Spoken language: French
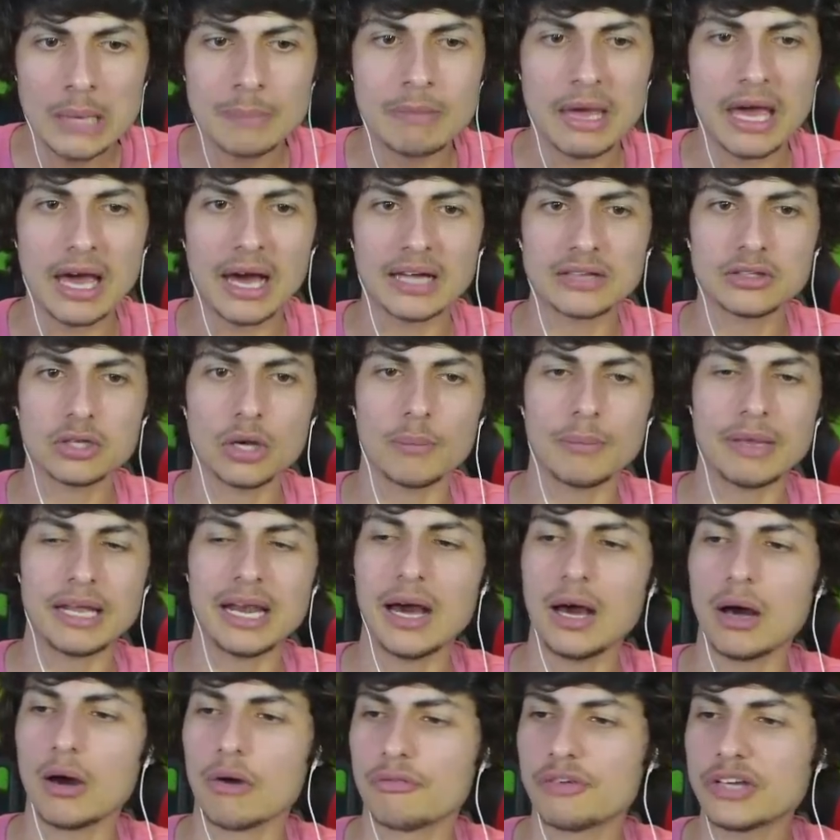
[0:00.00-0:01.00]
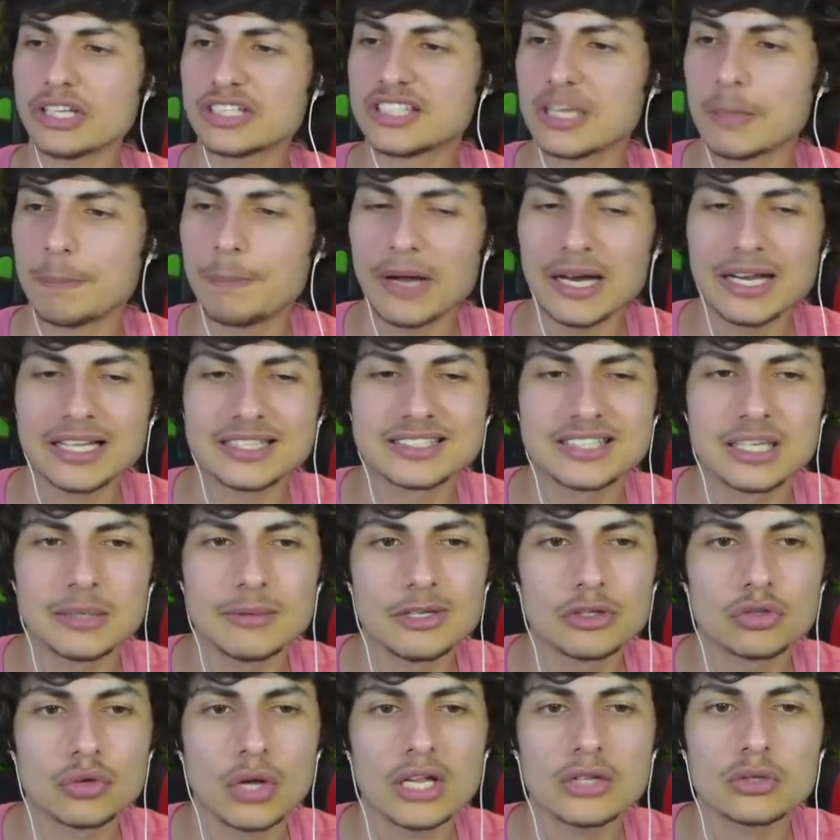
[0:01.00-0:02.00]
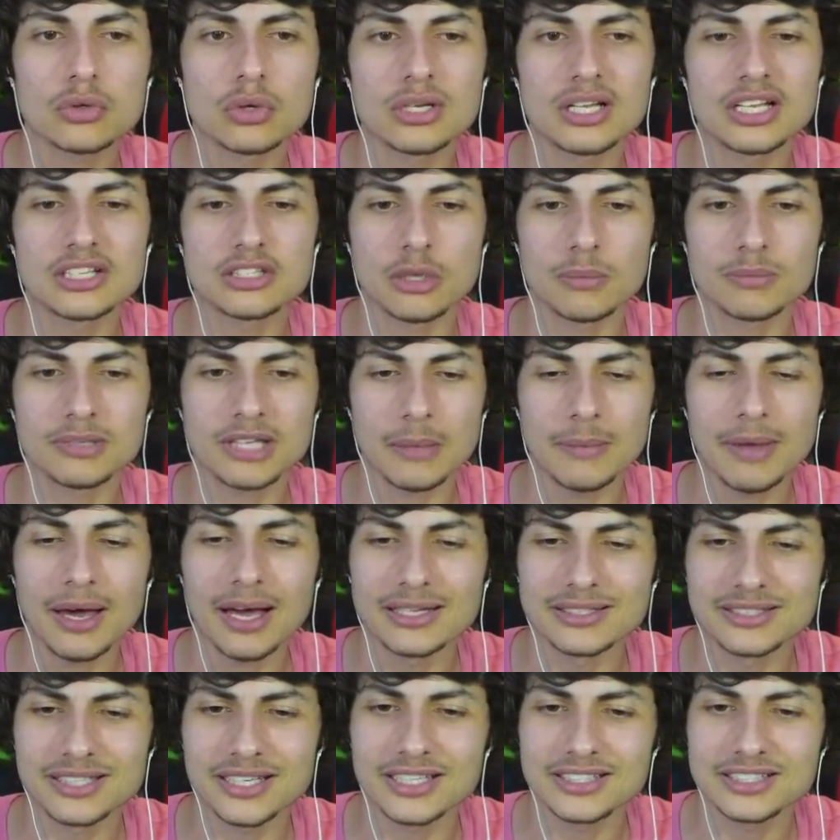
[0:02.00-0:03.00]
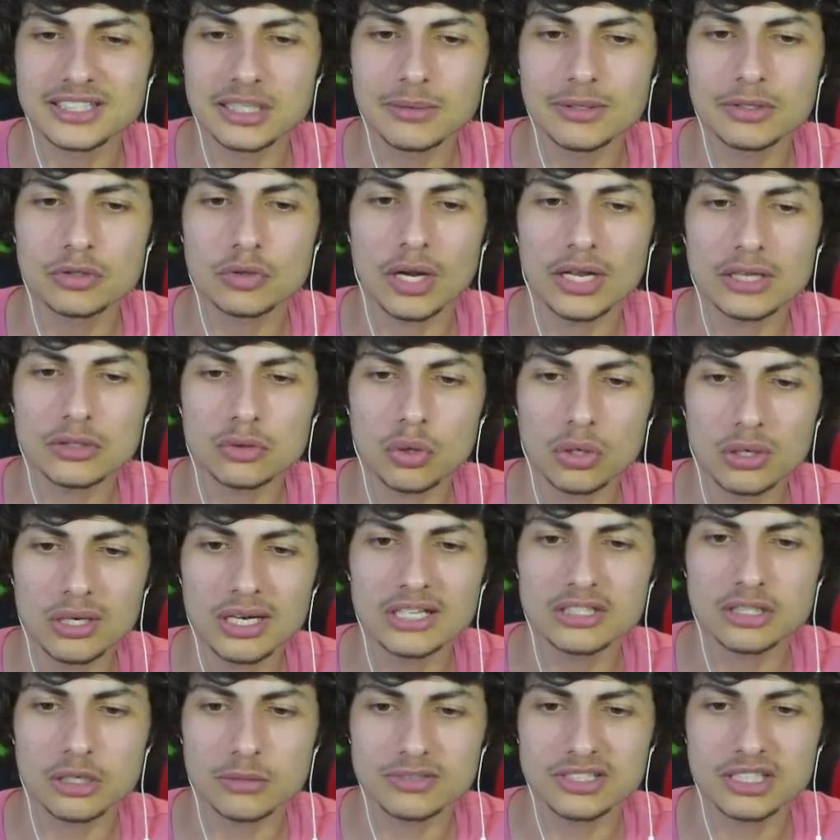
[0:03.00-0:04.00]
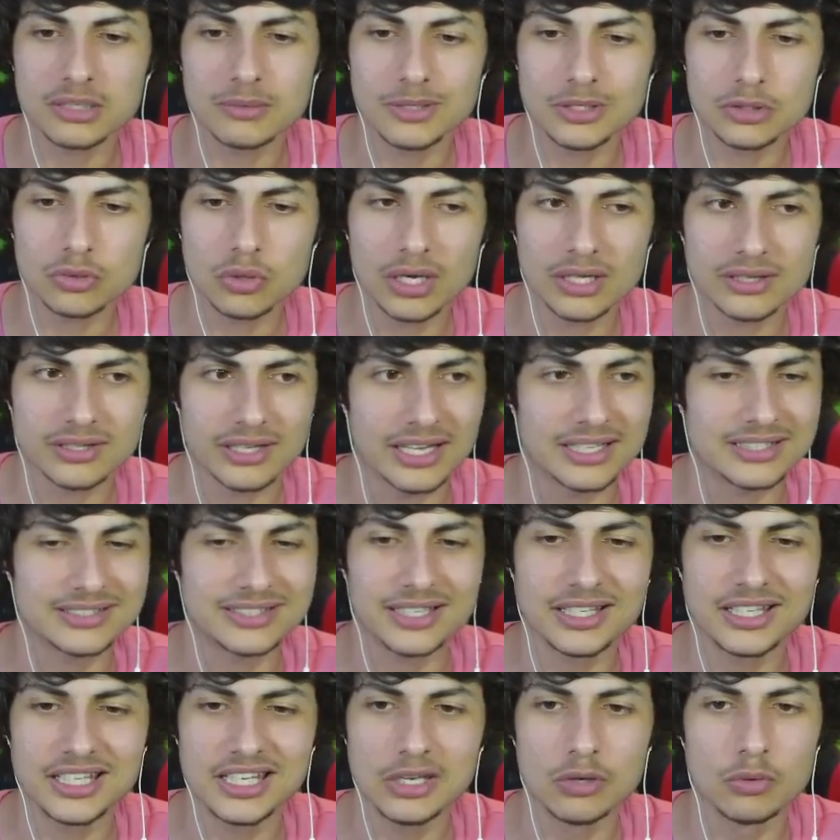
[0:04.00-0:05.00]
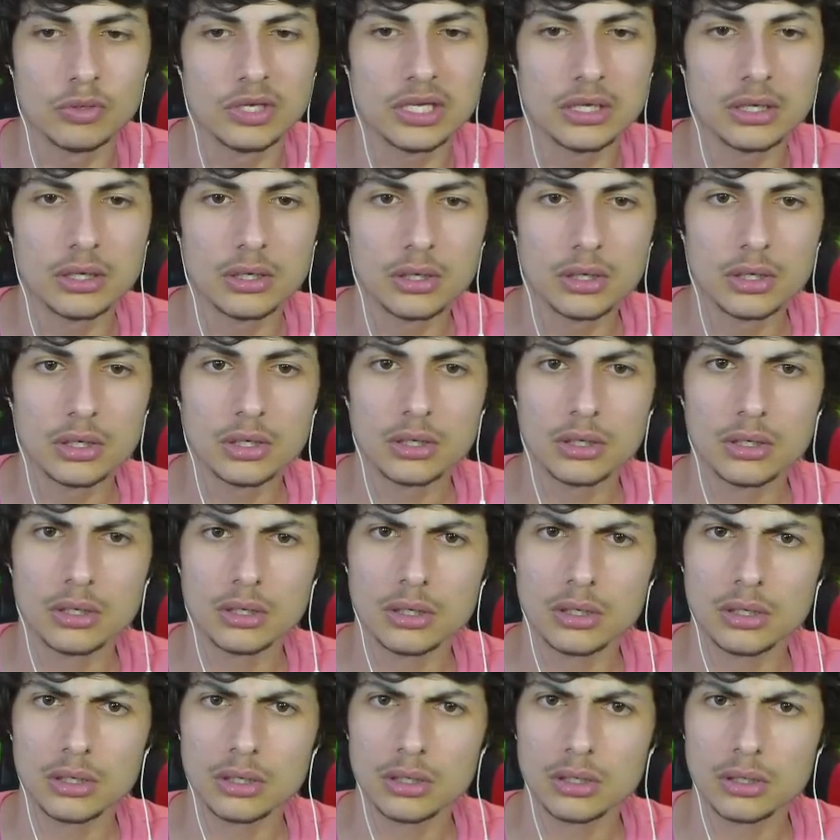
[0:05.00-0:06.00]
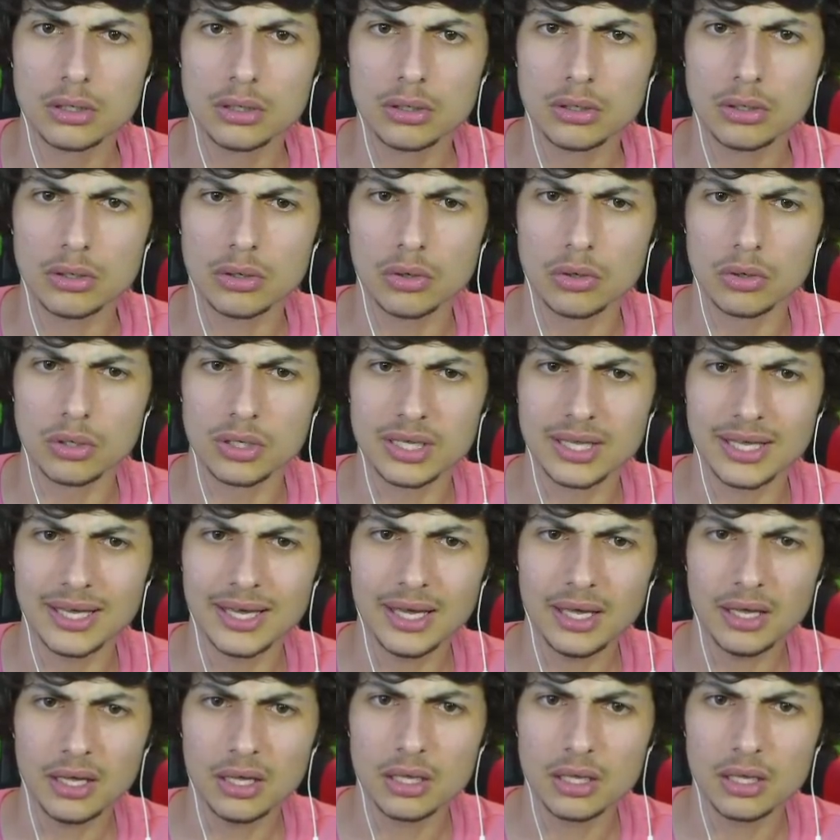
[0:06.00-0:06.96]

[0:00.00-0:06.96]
Mais attends, mais là en fait c'est pas les toilettes contre les hommes caméras c'est les toilettes contre les hommes toilettes et c'est qui lui Ok.